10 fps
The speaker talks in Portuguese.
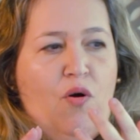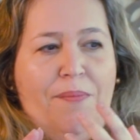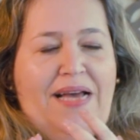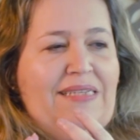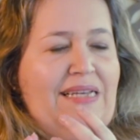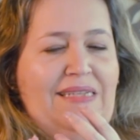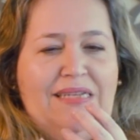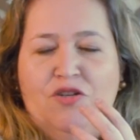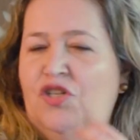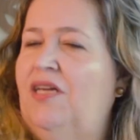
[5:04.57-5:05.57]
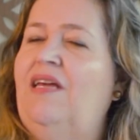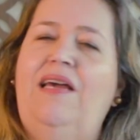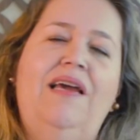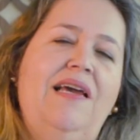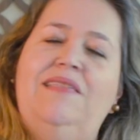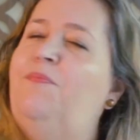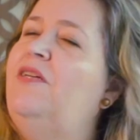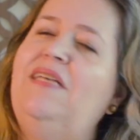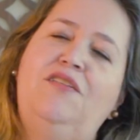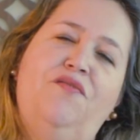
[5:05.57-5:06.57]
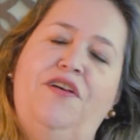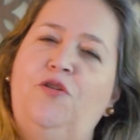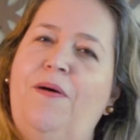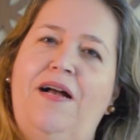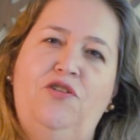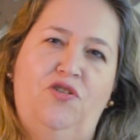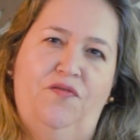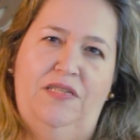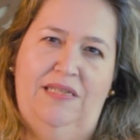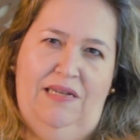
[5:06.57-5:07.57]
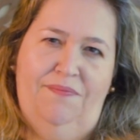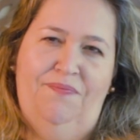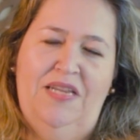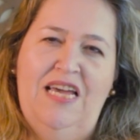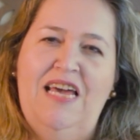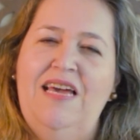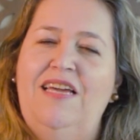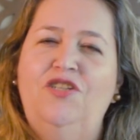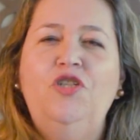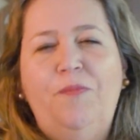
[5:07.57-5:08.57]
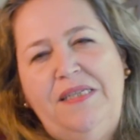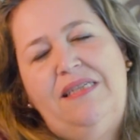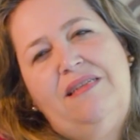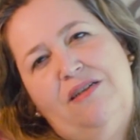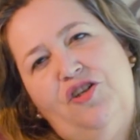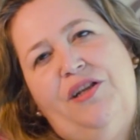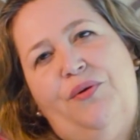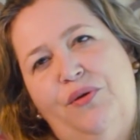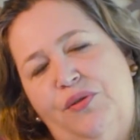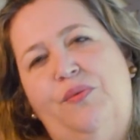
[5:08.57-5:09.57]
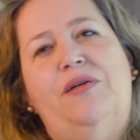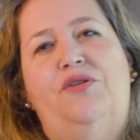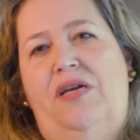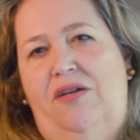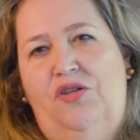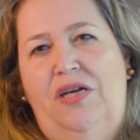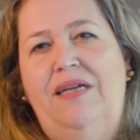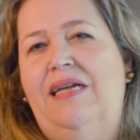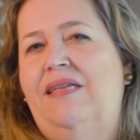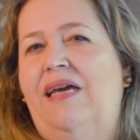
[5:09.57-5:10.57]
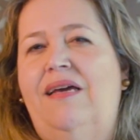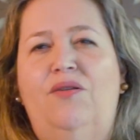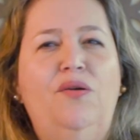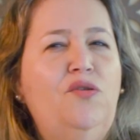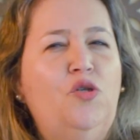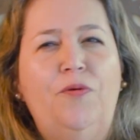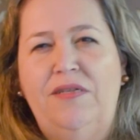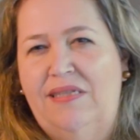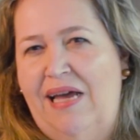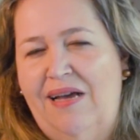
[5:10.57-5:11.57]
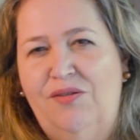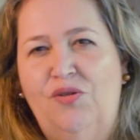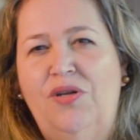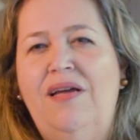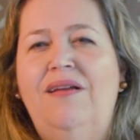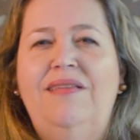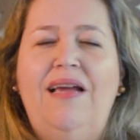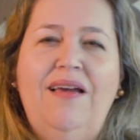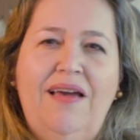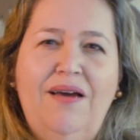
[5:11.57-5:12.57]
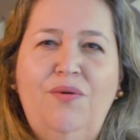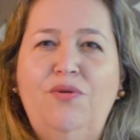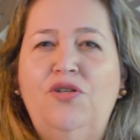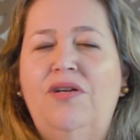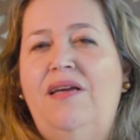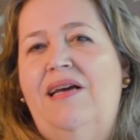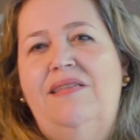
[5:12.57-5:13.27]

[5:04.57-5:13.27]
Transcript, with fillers: começa a sentir que esse processo faz parte de você. E a gente precisa ser generoso com a gente, entender que todos os processos têm erros e